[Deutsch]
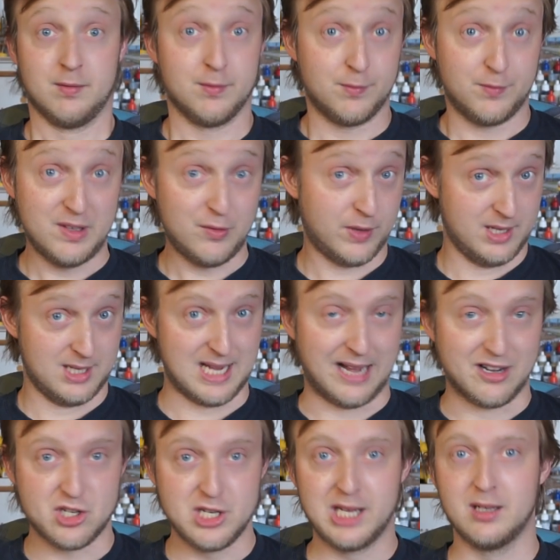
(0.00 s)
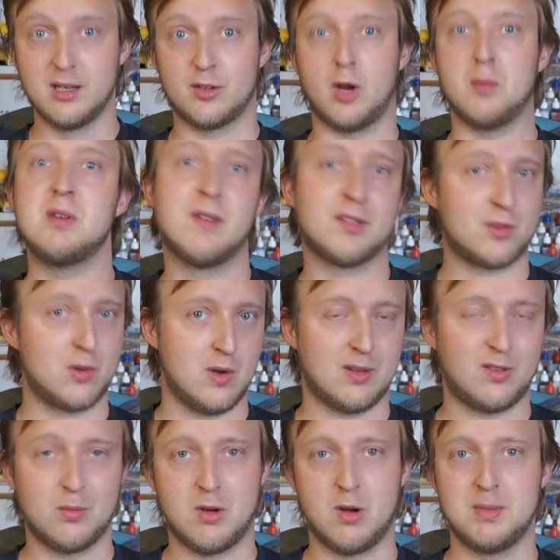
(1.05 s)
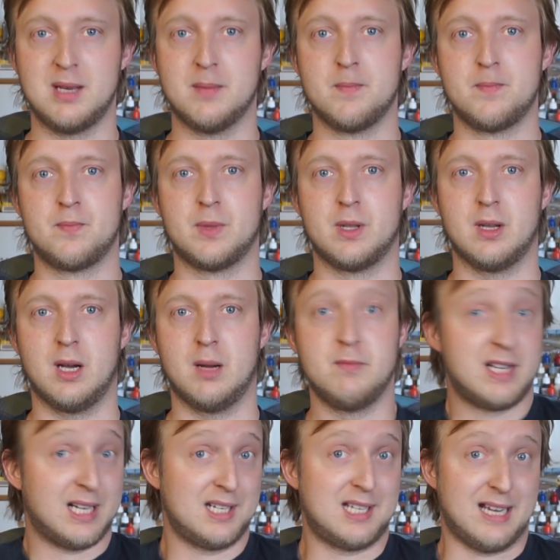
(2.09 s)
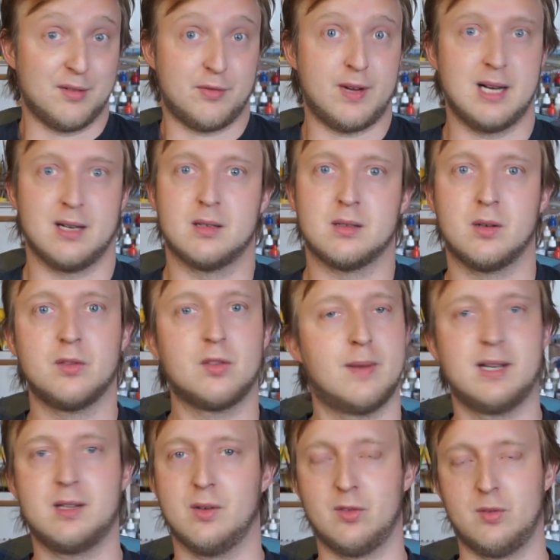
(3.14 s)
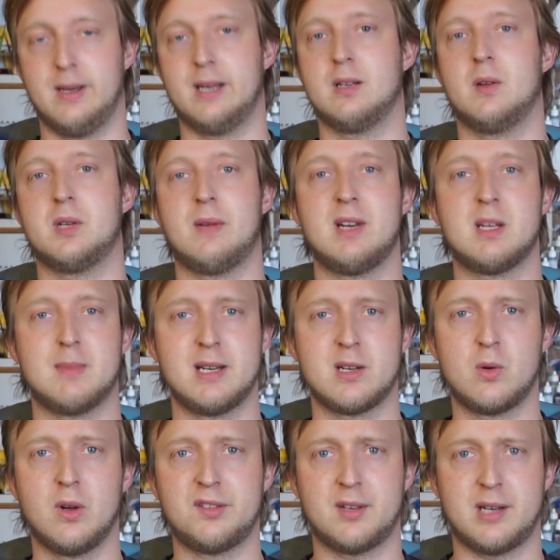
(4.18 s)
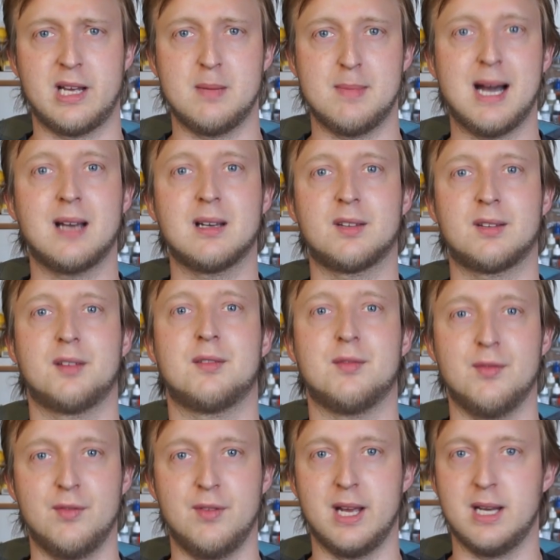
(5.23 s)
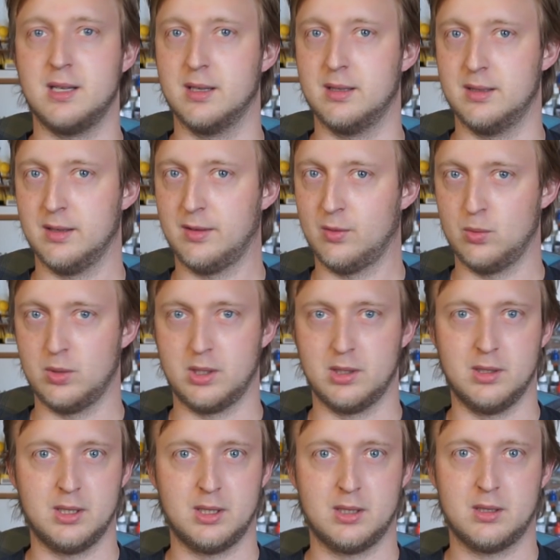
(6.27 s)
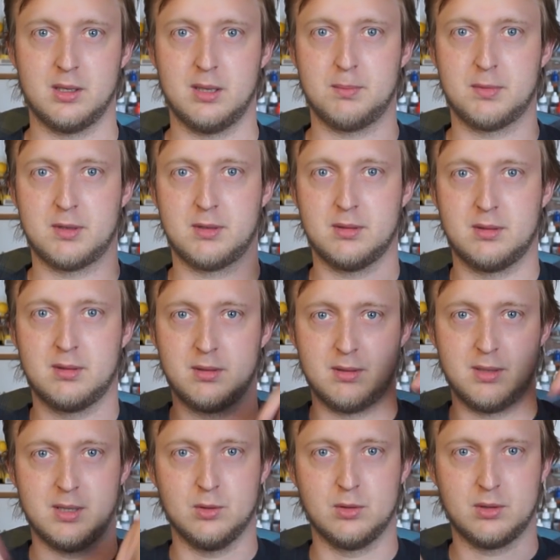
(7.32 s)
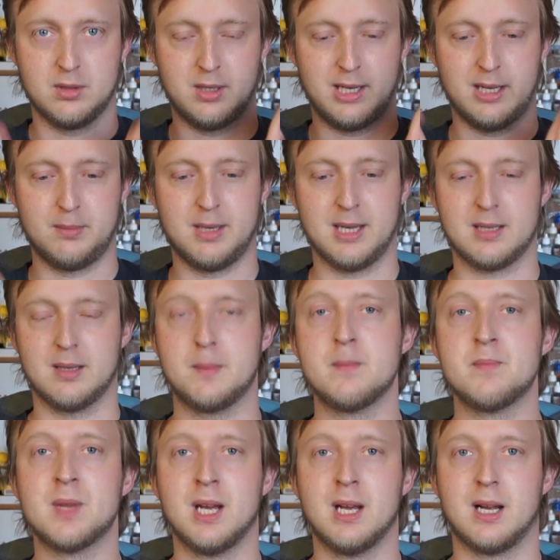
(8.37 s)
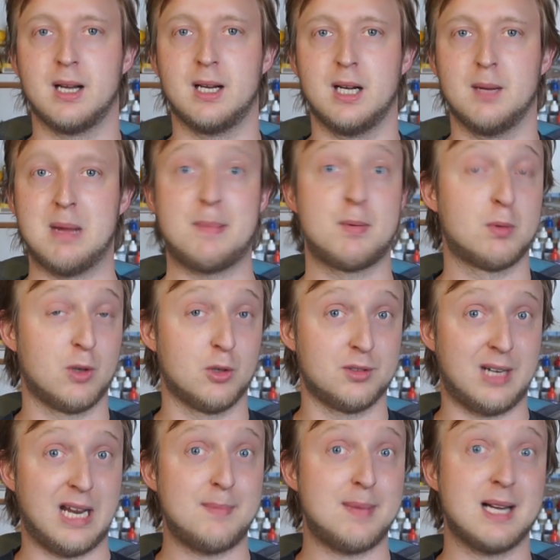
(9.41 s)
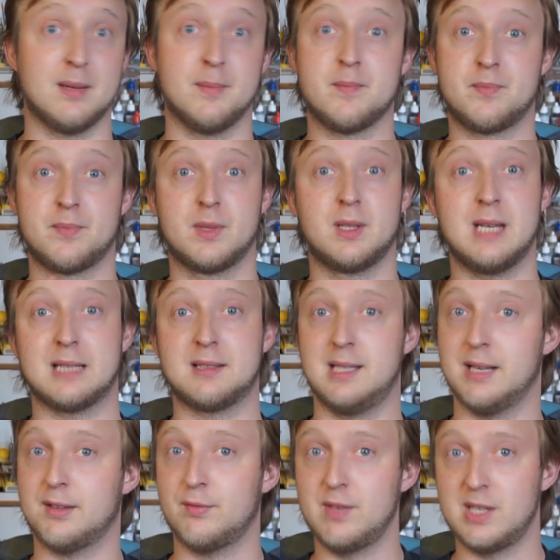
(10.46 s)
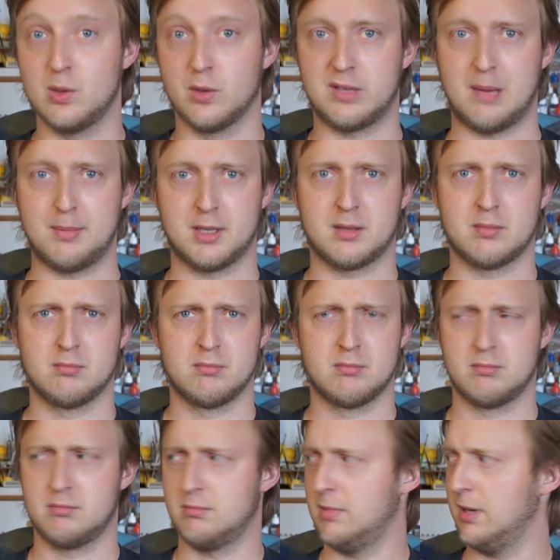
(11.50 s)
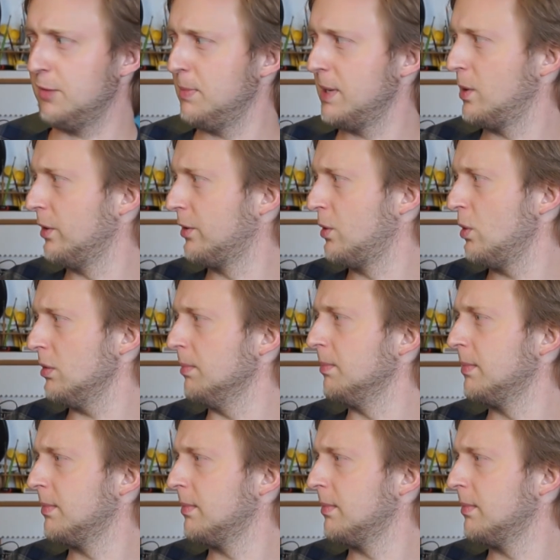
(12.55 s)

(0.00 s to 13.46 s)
wie finde ich Einstieg in das Hobby, was gehört zum Hobby, ähm, wie kann ich anfangen und so weiter und so weiter. Und da will ich mal eine kurze Reihe machen, das heißt, wenn ihr dazu Ideen habt, da unten reinpacken. Ähm, apropos da unten reinpacken, nach den letzten Videos habe ich, lasst mich kurz gucken,